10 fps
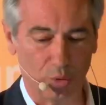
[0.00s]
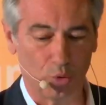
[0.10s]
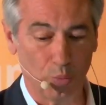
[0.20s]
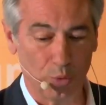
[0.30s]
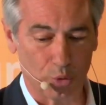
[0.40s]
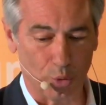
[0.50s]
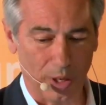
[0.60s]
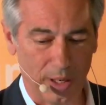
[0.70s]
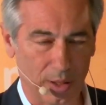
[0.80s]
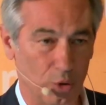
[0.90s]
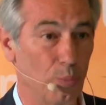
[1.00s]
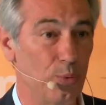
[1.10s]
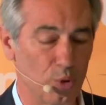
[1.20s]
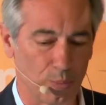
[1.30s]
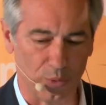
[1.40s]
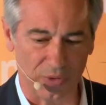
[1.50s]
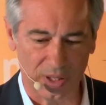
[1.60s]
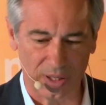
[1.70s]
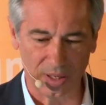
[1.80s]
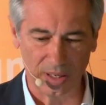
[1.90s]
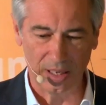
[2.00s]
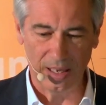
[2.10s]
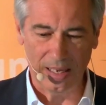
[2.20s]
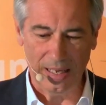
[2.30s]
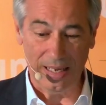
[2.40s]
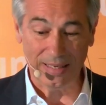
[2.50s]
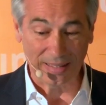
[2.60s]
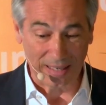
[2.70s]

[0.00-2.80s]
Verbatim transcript: de tout bousculer de plus en plus vite et cette